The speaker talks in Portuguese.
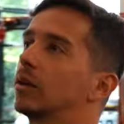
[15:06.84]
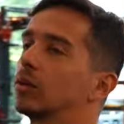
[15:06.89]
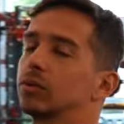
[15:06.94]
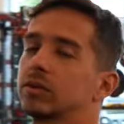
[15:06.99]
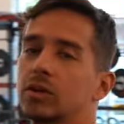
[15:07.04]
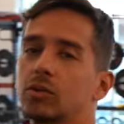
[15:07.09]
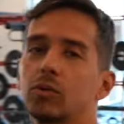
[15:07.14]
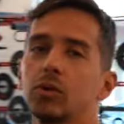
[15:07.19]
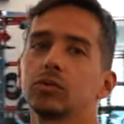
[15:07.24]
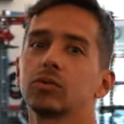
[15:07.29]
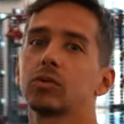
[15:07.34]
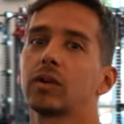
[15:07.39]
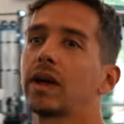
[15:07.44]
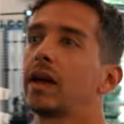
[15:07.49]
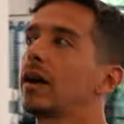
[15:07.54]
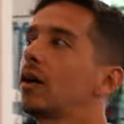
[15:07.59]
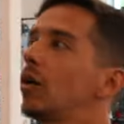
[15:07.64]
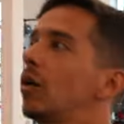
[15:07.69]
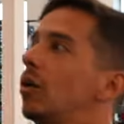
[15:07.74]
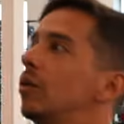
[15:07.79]
na luta contra o
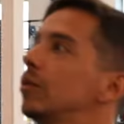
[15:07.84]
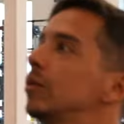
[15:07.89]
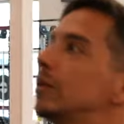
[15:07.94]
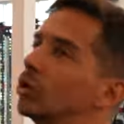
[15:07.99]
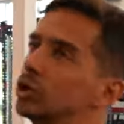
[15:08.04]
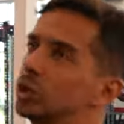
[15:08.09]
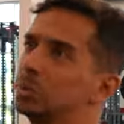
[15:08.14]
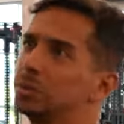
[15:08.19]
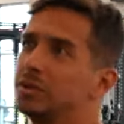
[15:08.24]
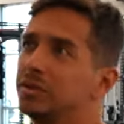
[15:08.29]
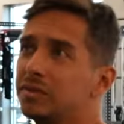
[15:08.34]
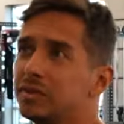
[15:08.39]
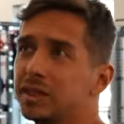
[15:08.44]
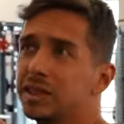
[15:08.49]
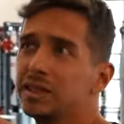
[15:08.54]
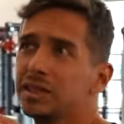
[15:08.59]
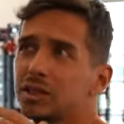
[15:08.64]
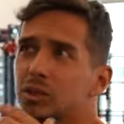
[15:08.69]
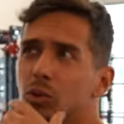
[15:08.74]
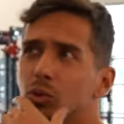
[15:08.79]
Ryan Hall
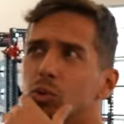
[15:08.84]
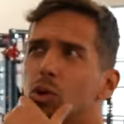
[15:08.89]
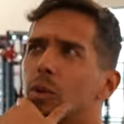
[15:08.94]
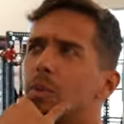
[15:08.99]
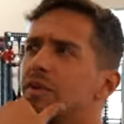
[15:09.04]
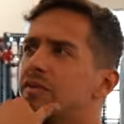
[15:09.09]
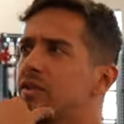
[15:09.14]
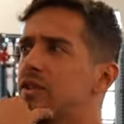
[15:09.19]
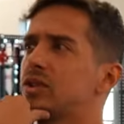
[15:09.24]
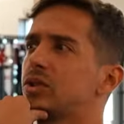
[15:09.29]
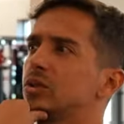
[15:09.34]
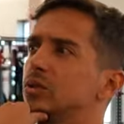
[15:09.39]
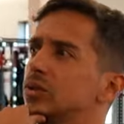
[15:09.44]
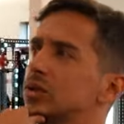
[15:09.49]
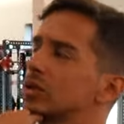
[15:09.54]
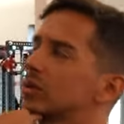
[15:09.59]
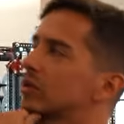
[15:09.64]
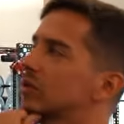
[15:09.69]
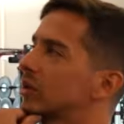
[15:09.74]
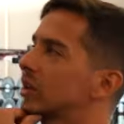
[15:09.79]
2020 ou 2021, se
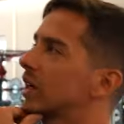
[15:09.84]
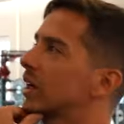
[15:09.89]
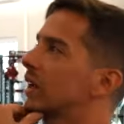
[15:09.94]
eu não estou